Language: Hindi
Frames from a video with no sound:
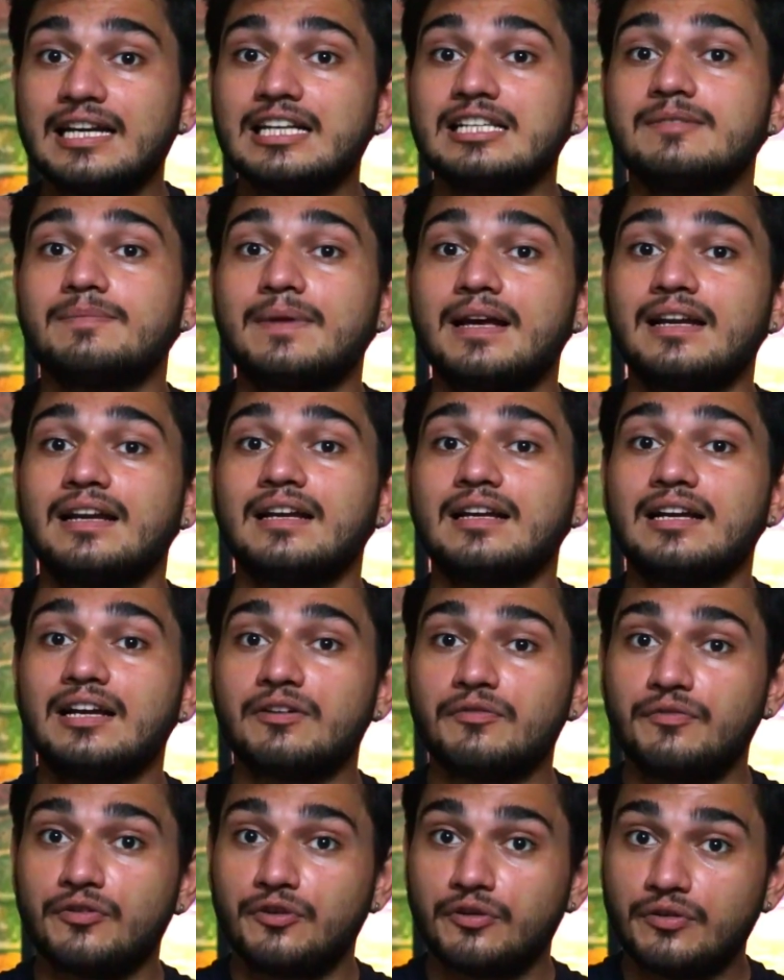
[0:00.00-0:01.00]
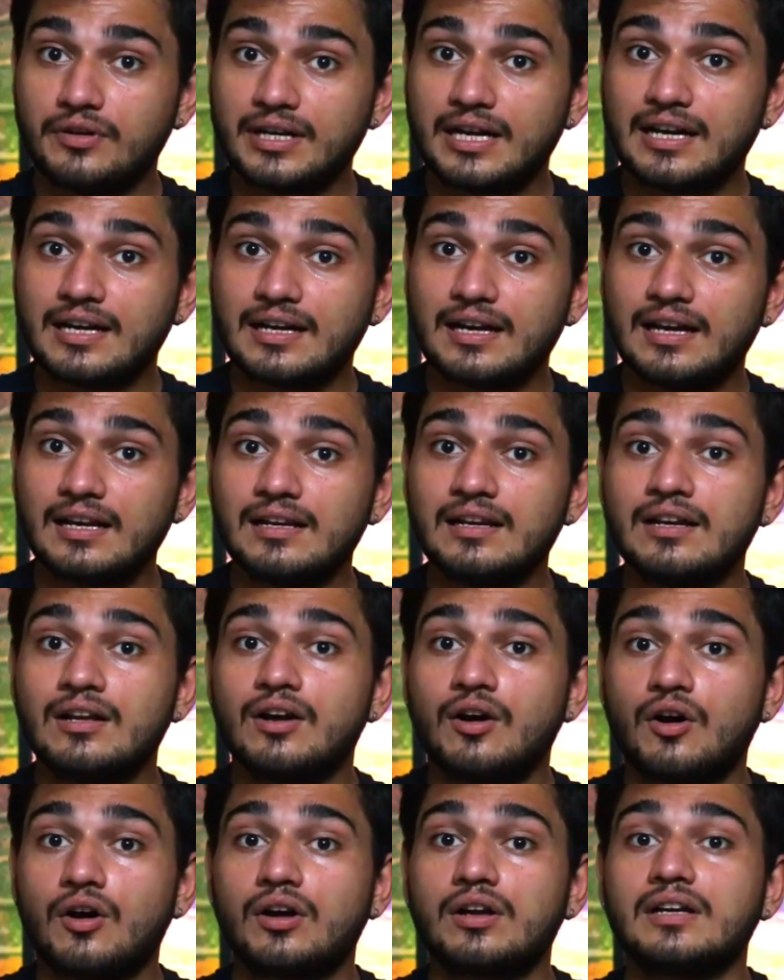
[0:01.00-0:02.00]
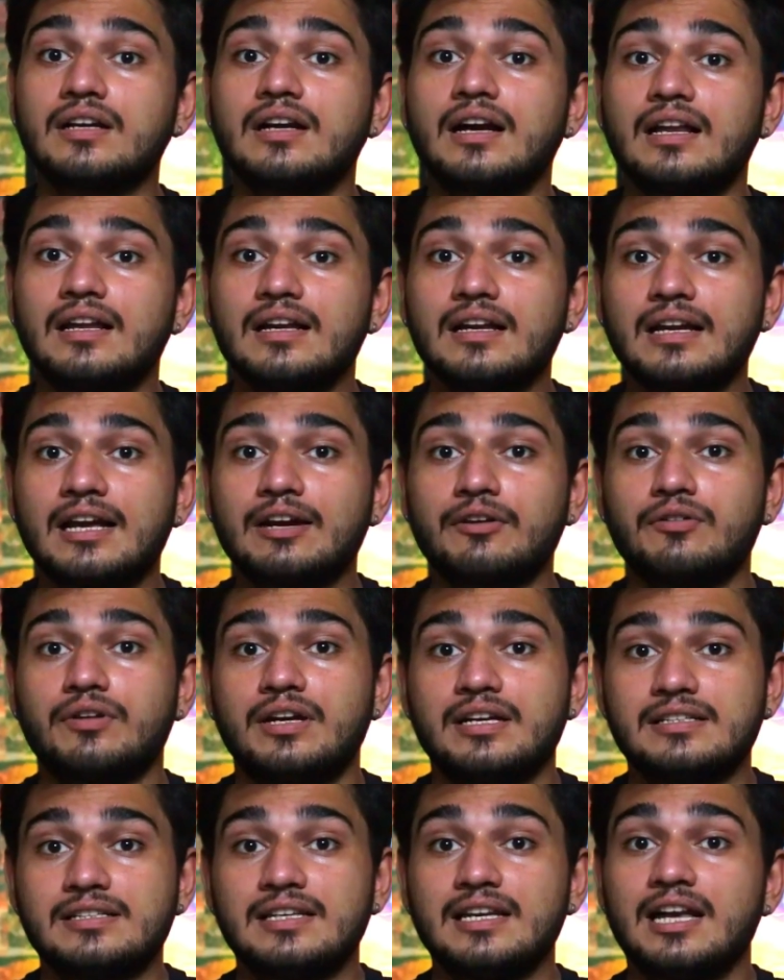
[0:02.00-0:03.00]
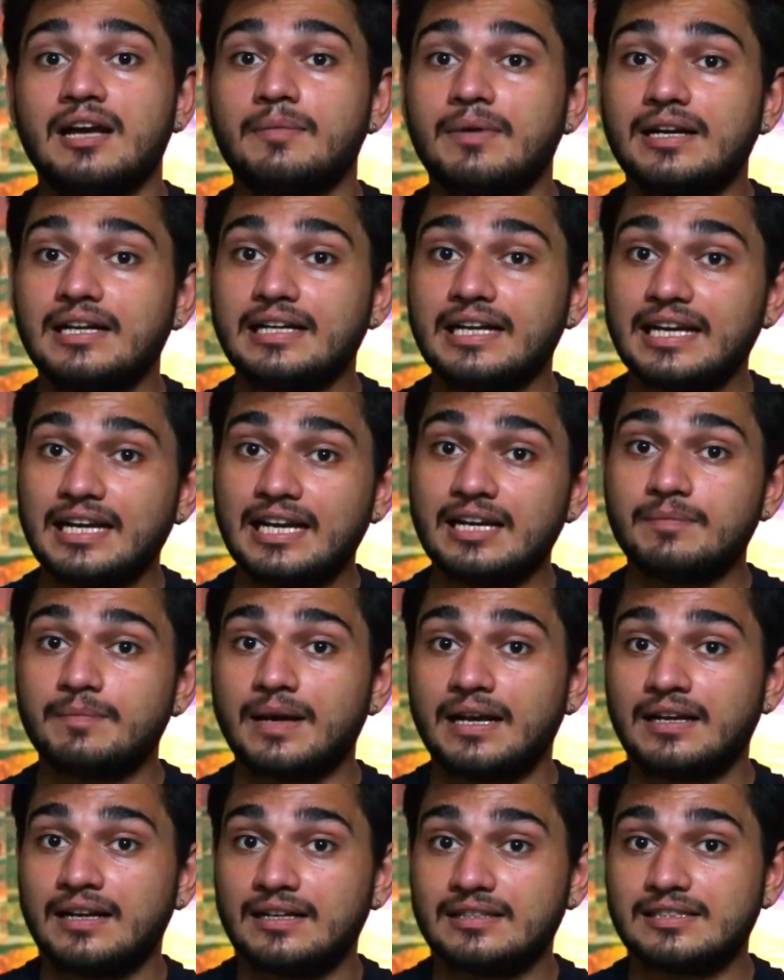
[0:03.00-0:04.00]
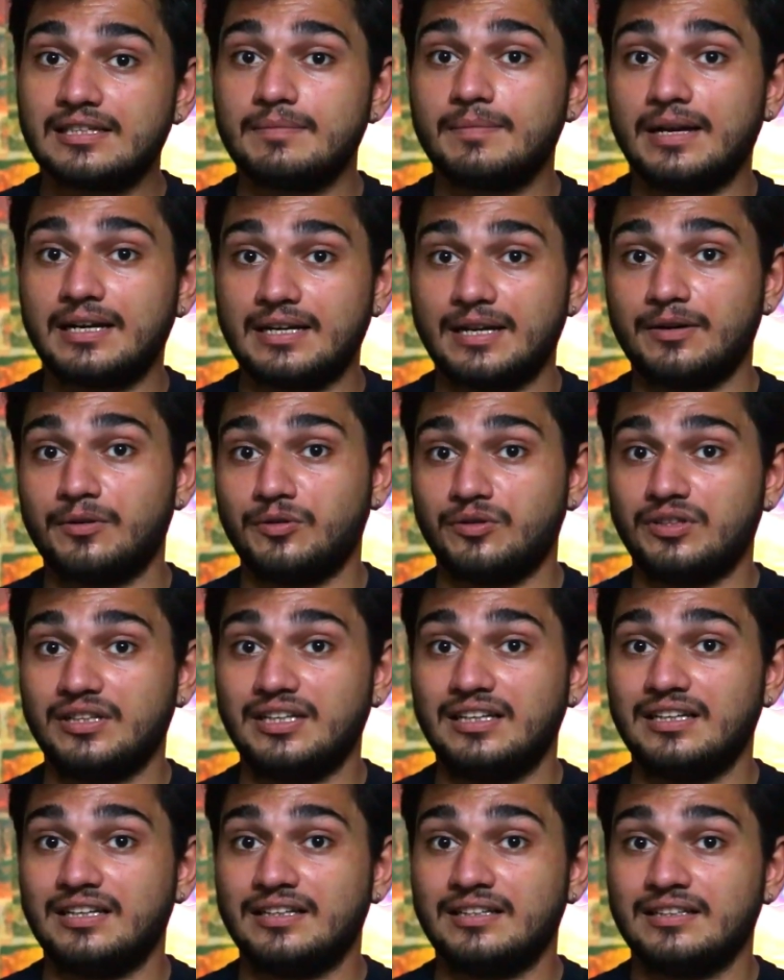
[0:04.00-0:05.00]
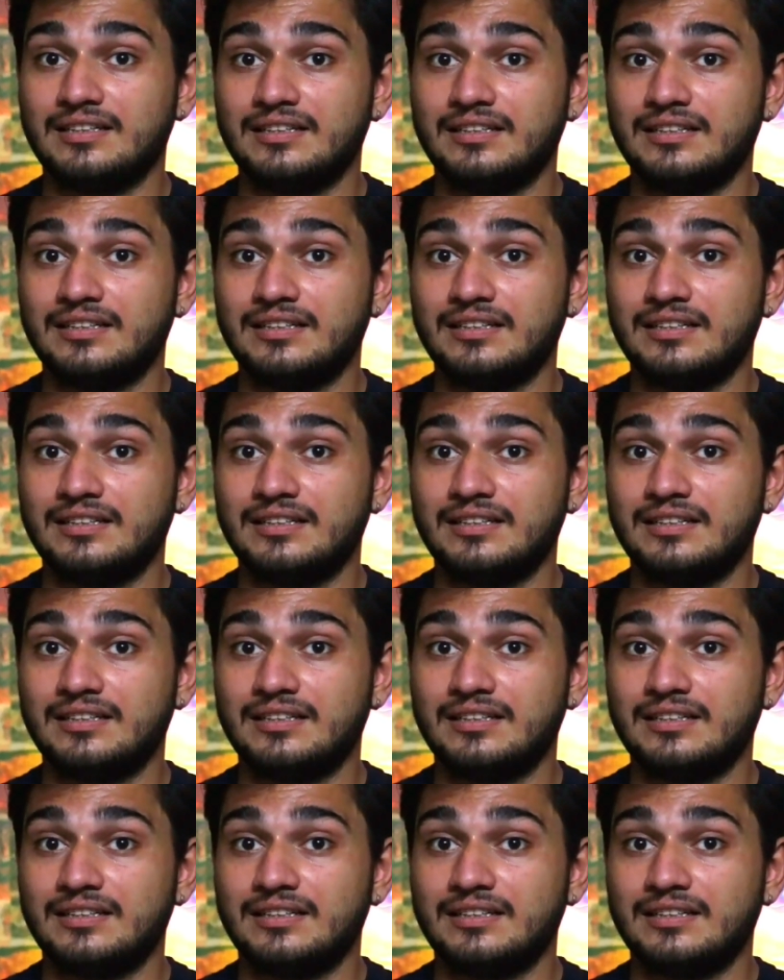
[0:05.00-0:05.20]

इस पैनल का व्यूइंग एंगल और कलर एक्यूरेसी हमारे टी पैनल से बेटर होती है